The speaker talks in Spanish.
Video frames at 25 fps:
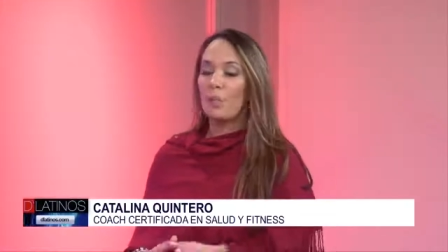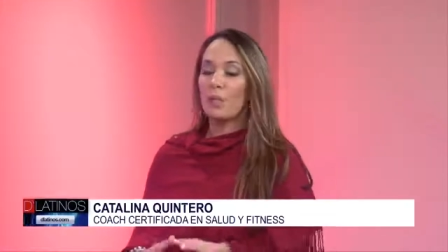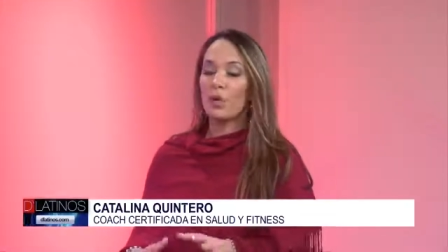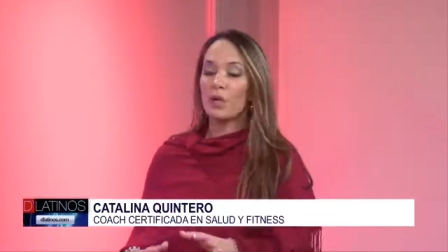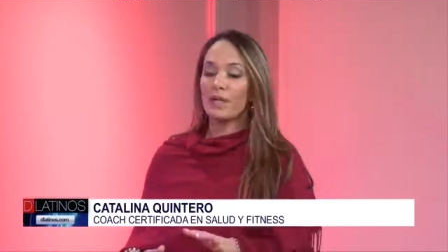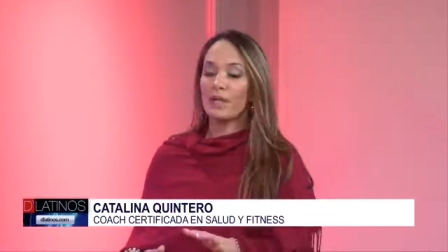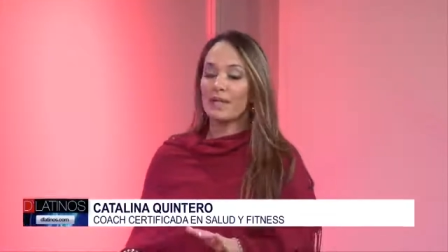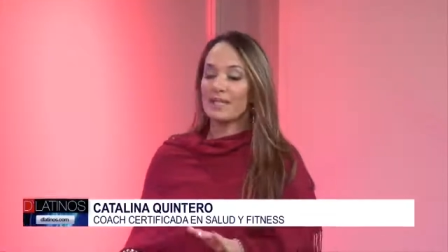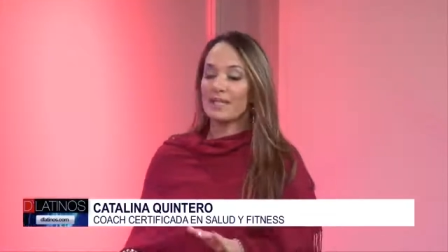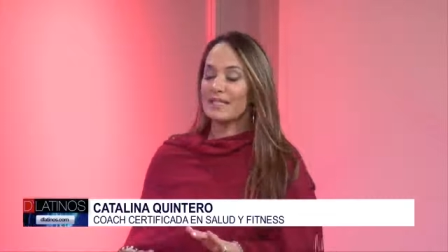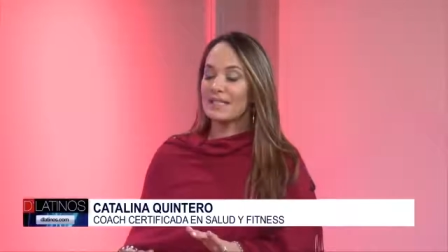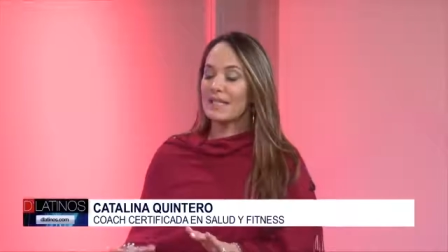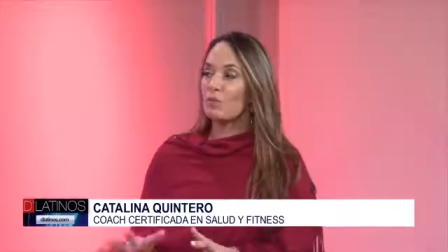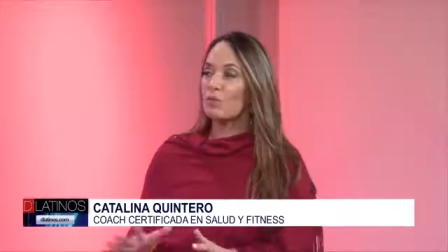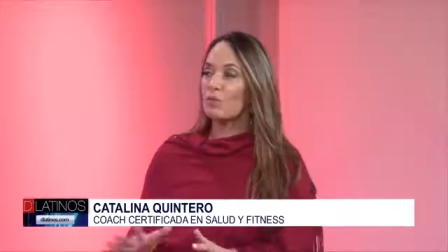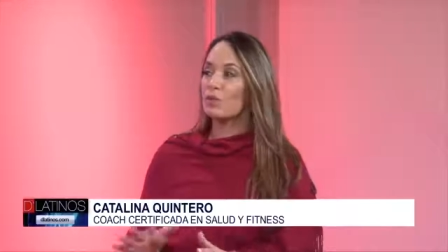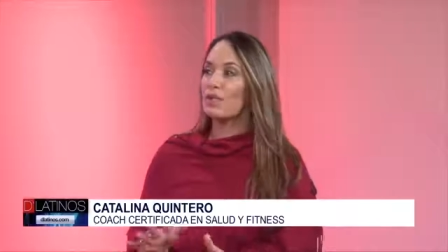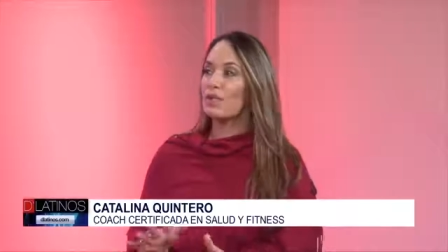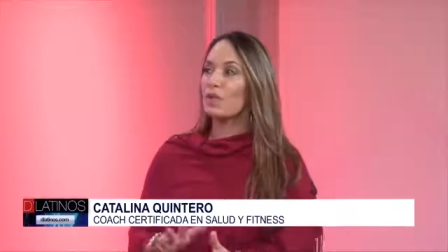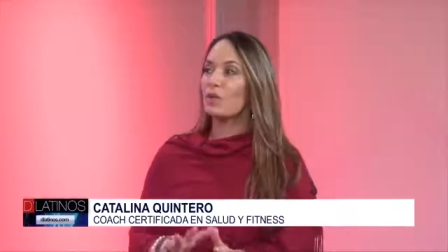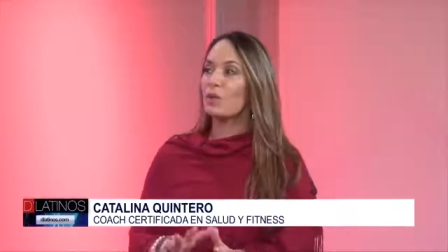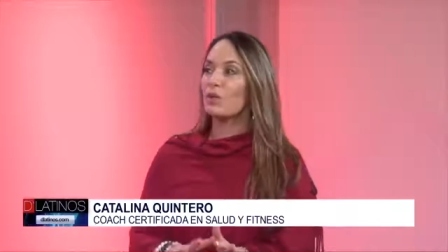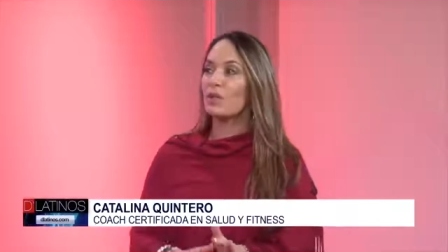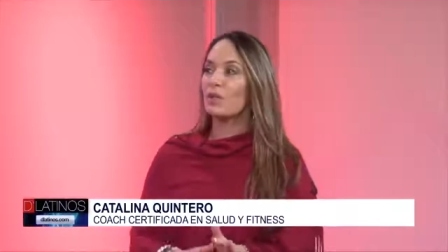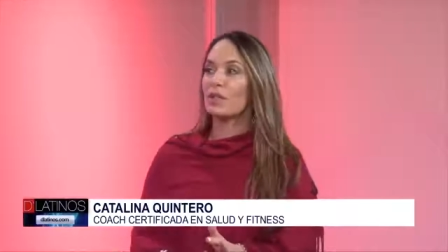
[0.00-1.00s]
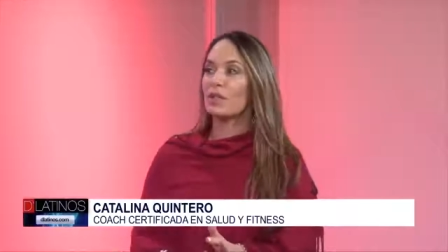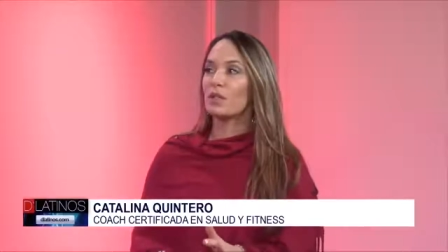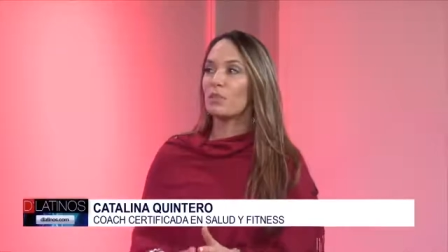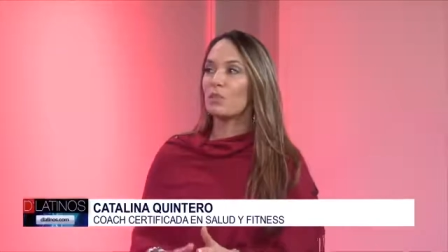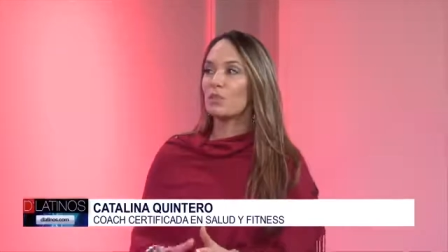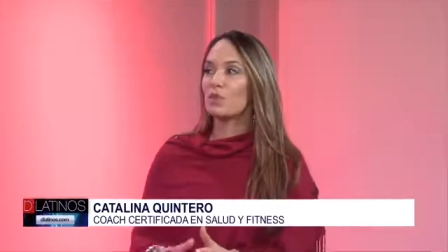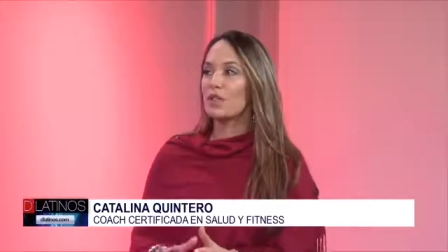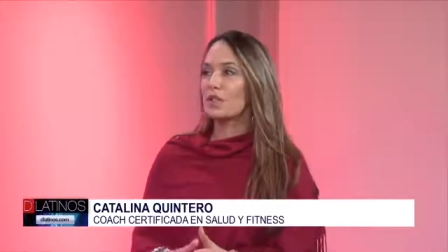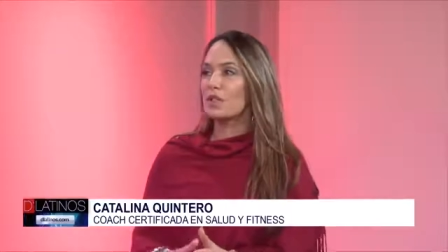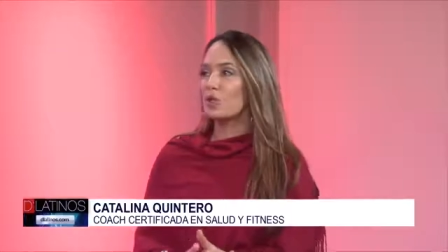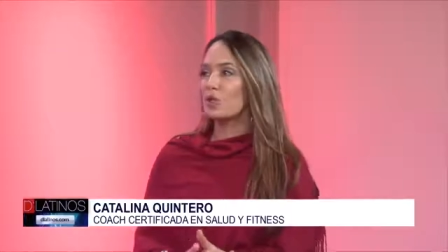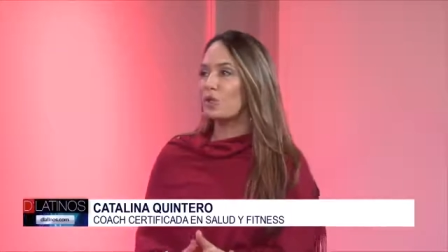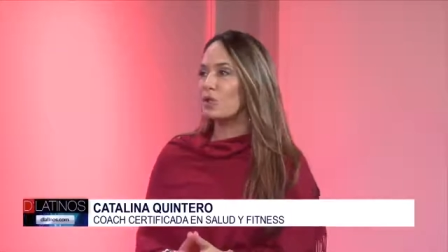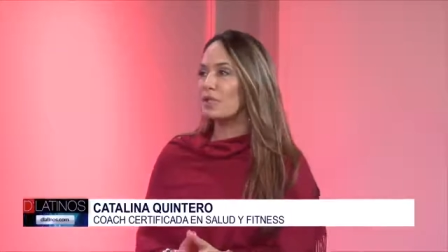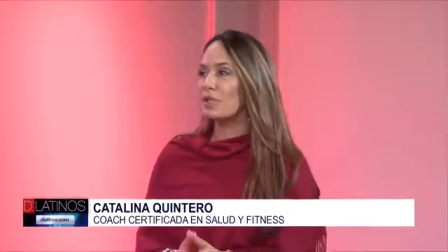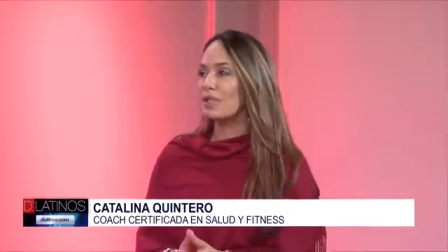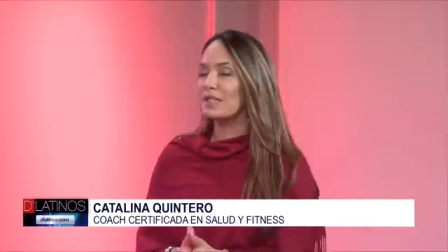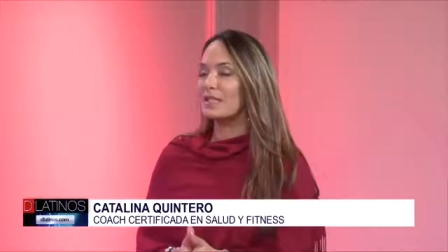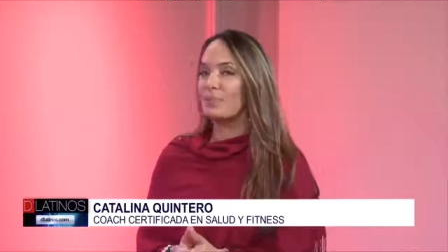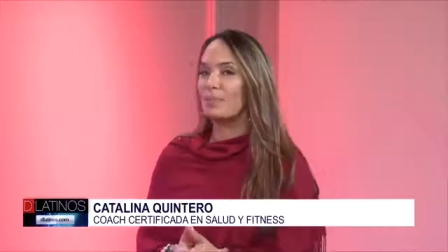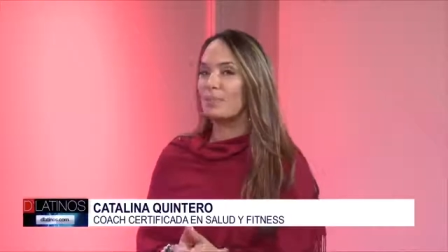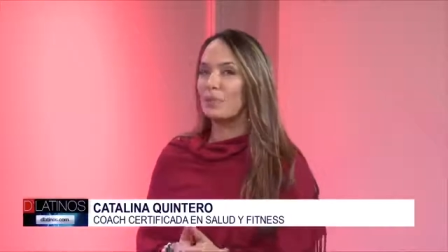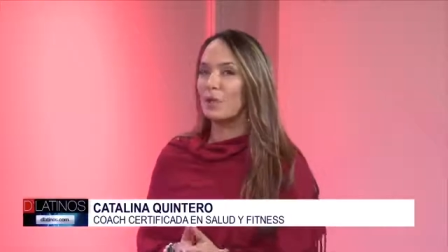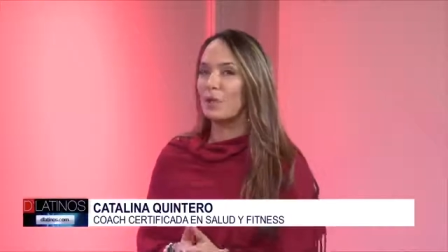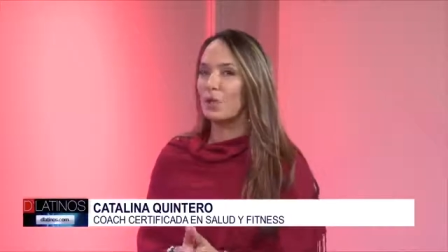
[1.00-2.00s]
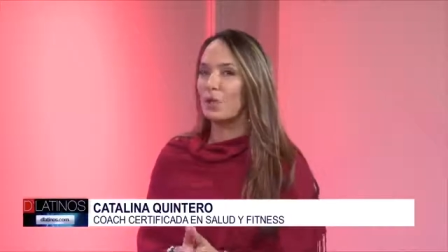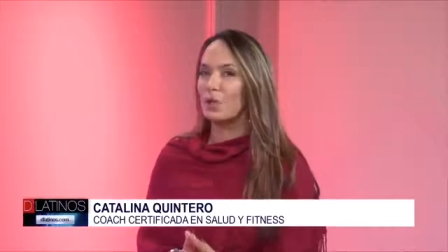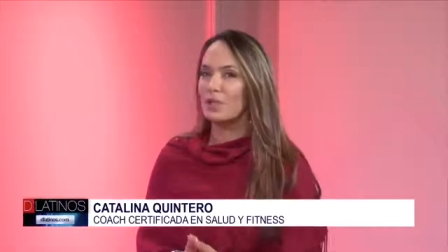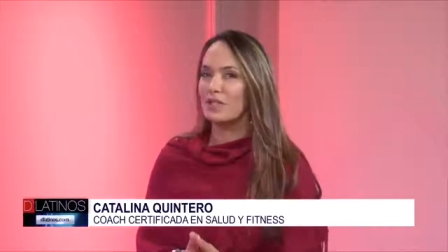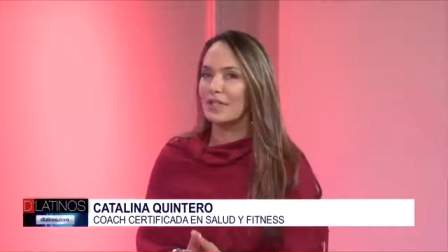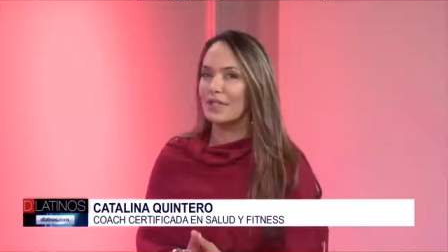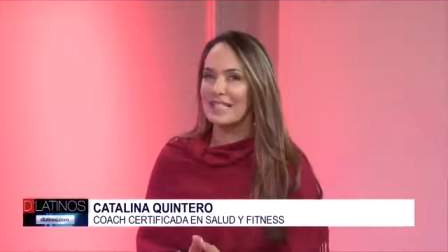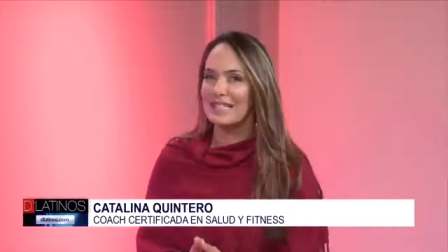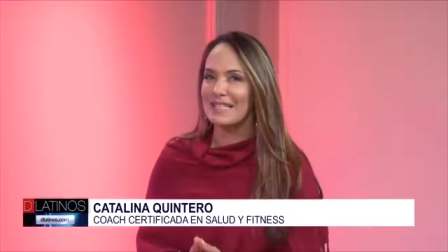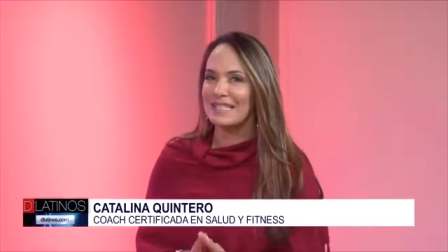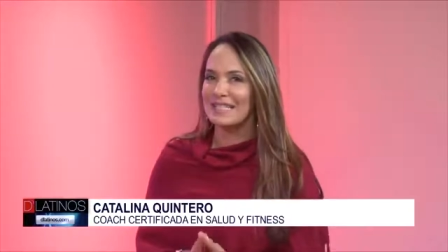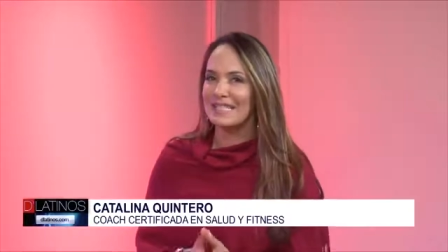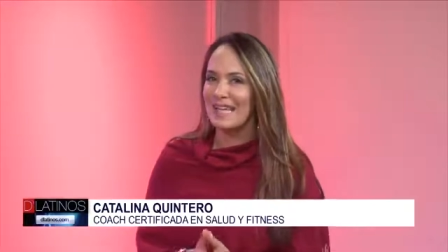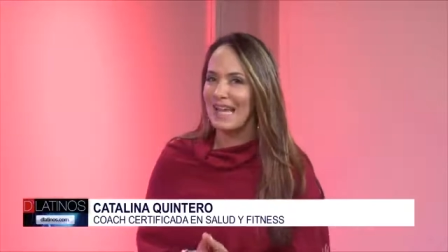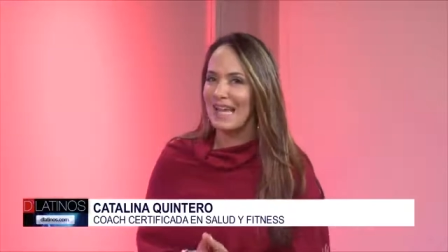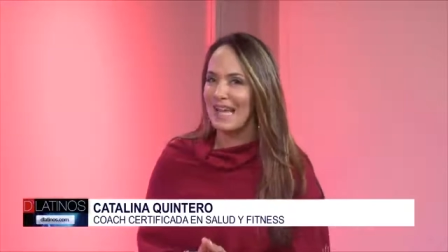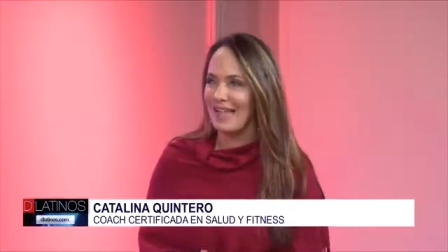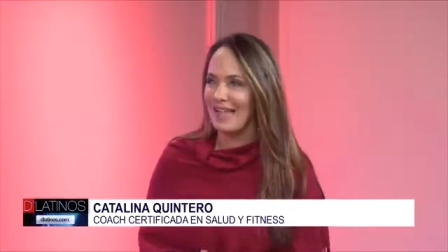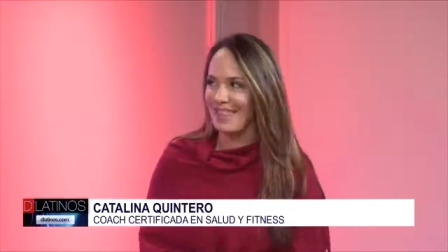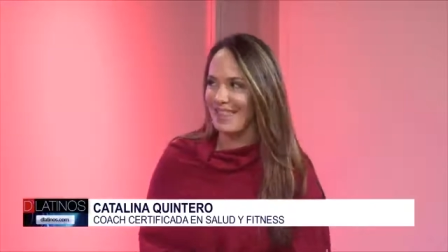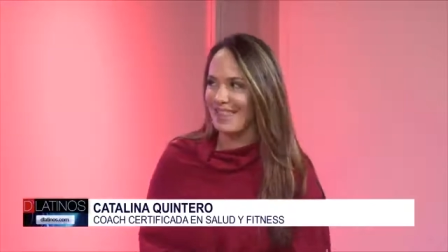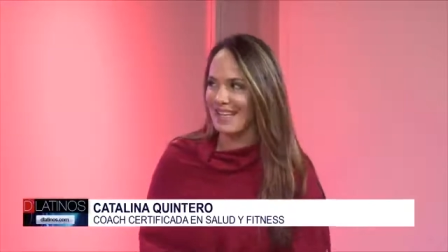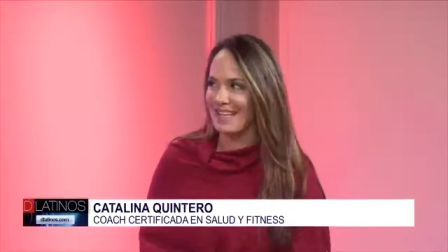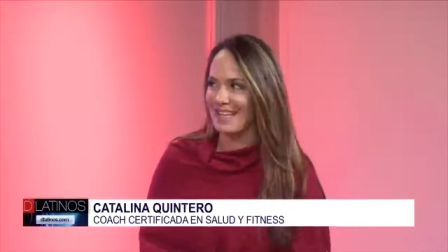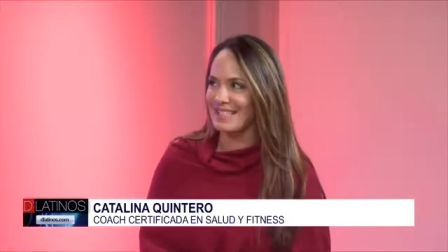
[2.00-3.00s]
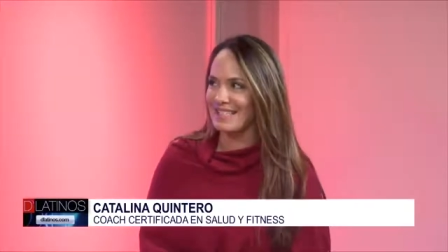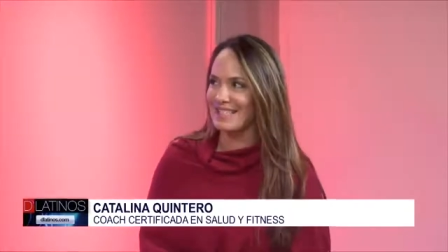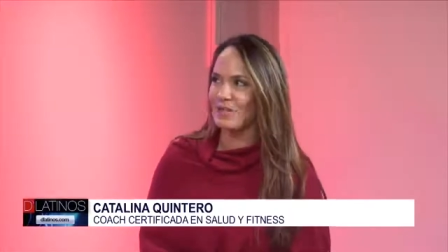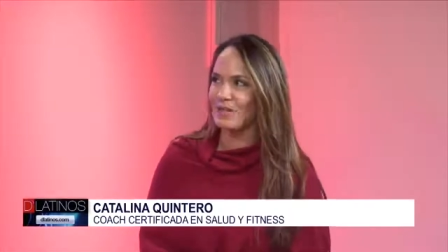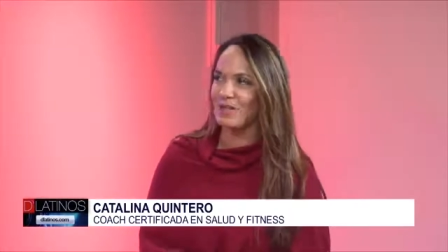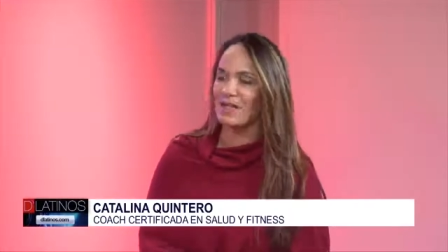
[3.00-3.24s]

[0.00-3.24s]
porque estamos incluyendo muchas cosas procesadas.